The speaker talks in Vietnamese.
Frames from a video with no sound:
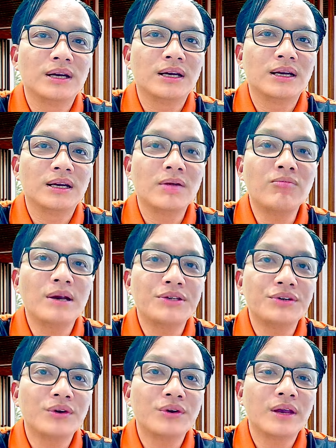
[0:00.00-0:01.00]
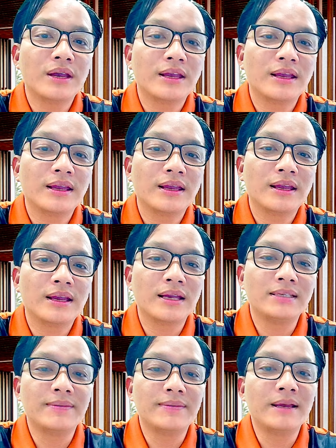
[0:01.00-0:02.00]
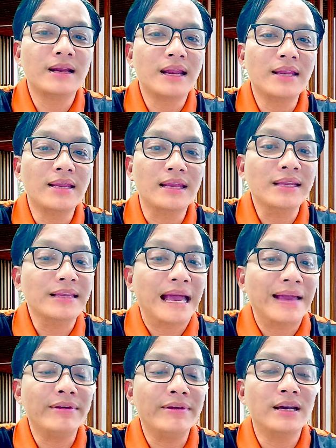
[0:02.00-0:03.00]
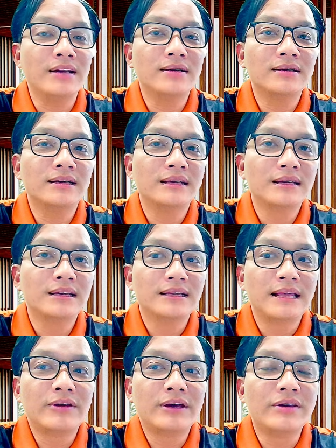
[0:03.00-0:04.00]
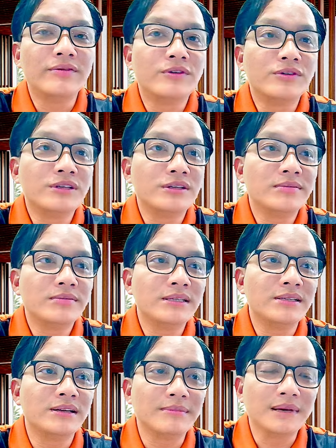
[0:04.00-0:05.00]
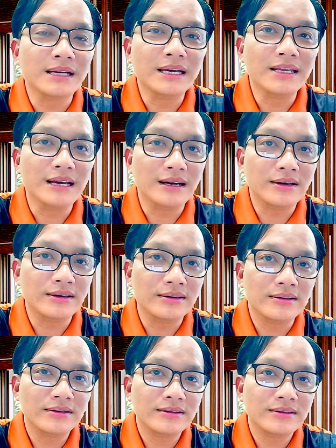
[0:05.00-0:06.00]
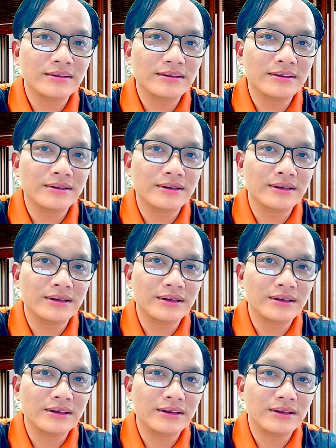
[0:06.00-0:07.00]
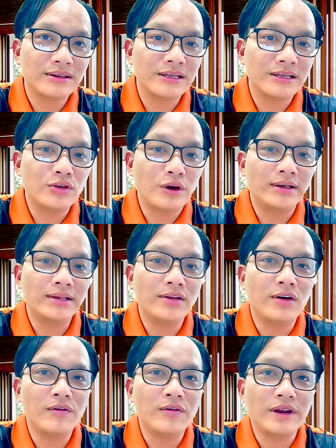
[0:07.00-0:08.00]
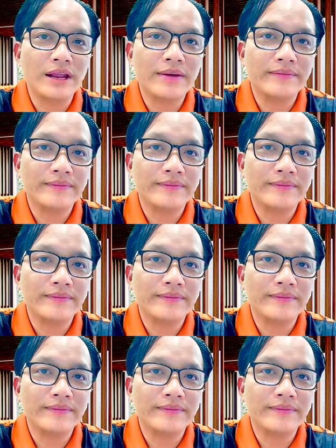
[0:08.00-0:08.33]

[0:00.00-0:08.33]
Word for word: đóng lại số thuế à, xem như là đến hiện tại bây giờ đó theo cái information mà ghi nhận được à, trên toàn lãnh thổ Việt Nam